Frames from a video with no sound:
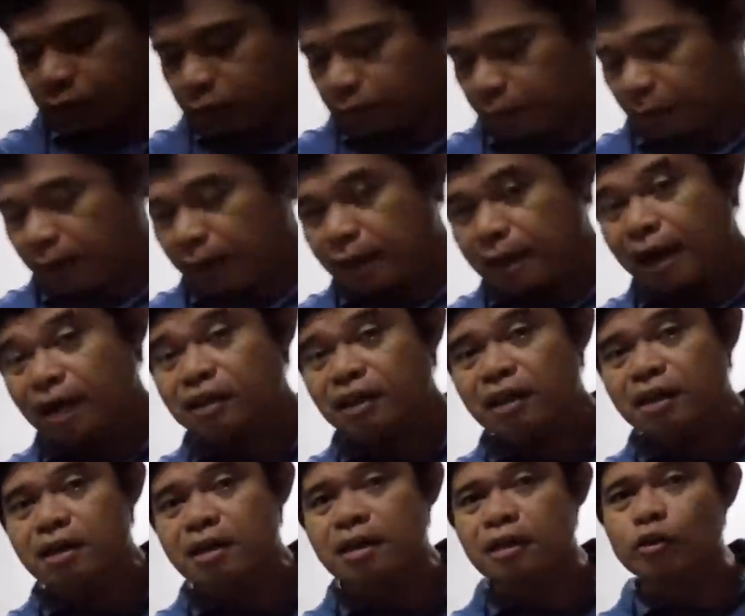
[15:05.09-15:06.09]
malay
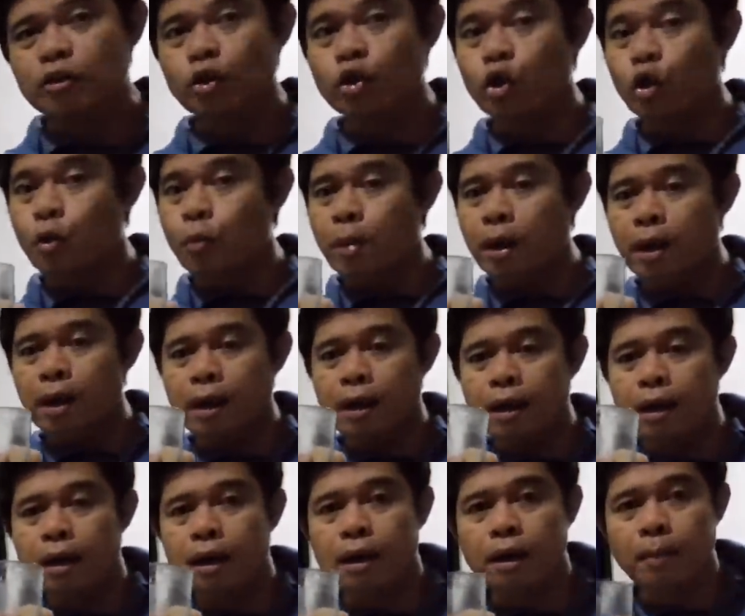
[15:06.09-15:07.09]
natin, ito yung mga
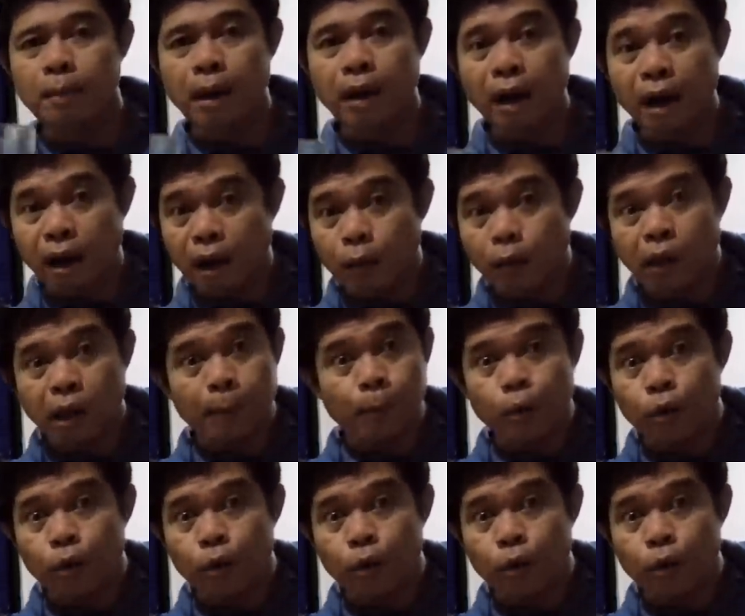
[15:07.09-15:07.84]
makakawala